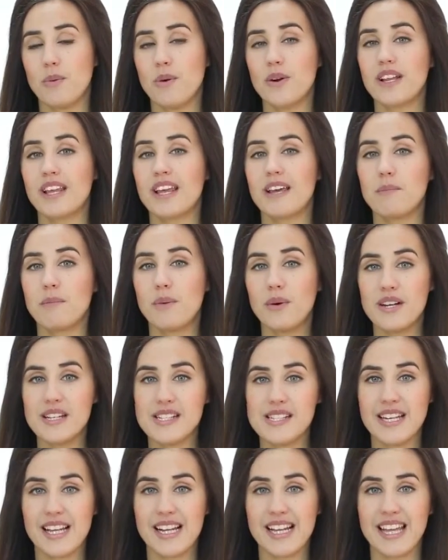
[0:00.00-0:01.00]
porque
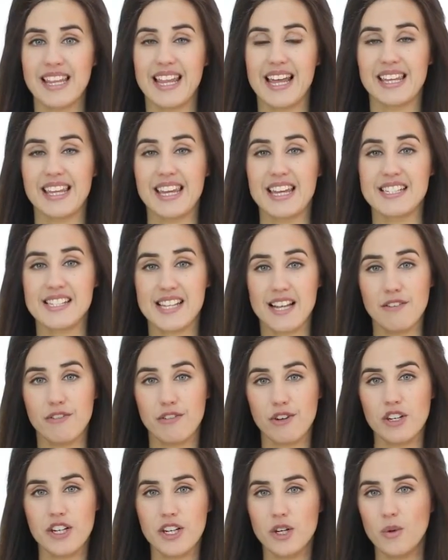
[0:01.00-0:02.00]
puede ser que dañéis el
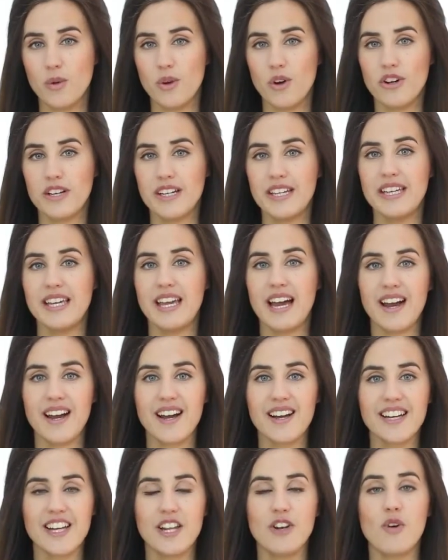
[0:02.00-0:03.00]
folículo y
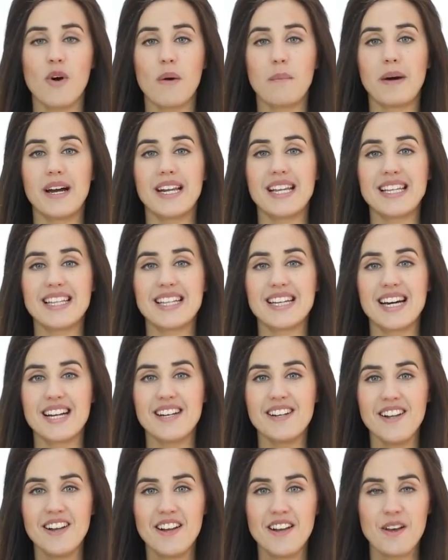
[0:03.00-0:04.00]
haga que no
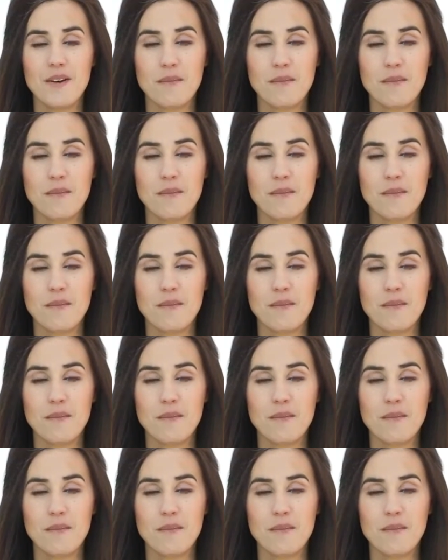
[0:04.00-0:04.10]
aparezcan